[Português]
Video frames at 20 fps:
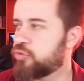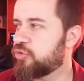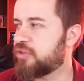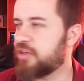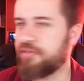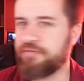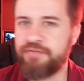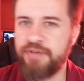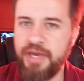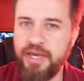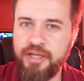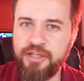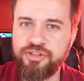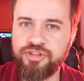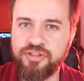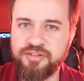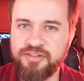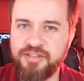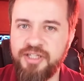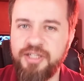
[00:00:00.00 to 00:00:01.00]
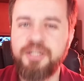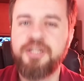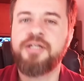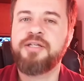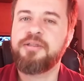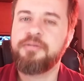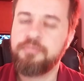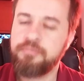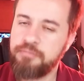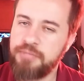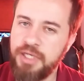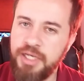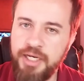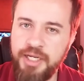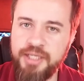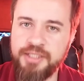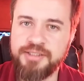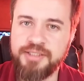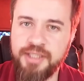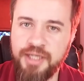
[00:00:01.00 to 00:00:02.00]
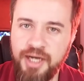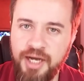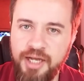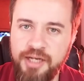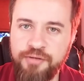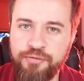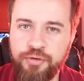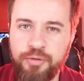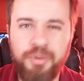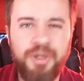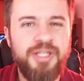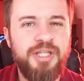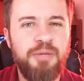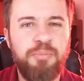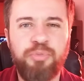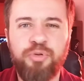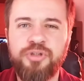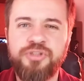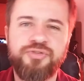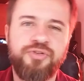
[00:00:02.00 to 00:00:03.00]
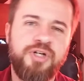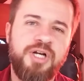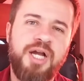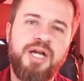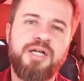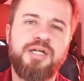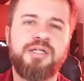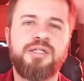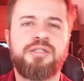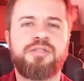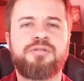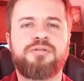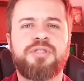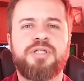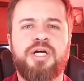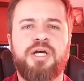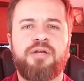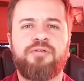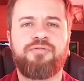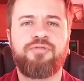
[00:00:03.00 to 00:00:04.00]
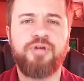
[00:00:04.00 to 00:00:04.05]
com os Avengers, né? Beleza, ali foi. Mas depois foi cagando, cara.